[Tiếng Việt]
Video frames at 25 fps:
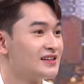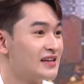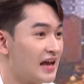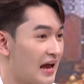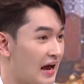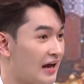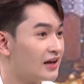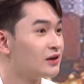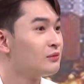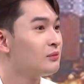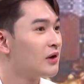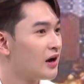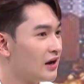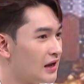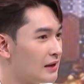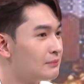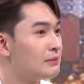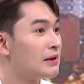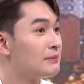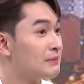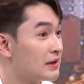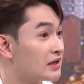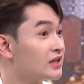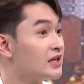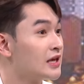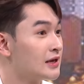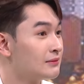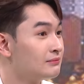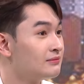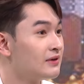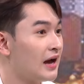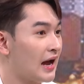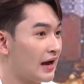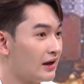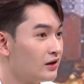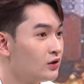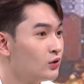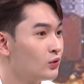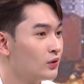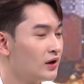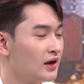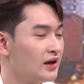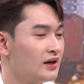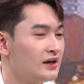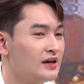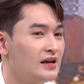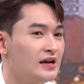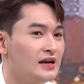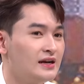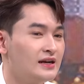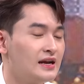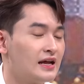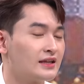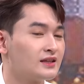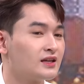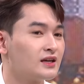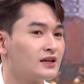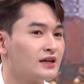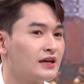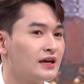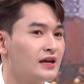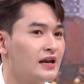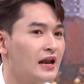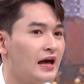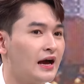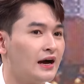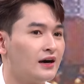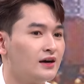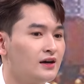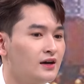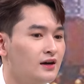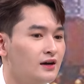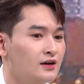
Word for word: dạ đúng rồi em bị miễn nhiễm hẳn luôn á là tức nghĩa là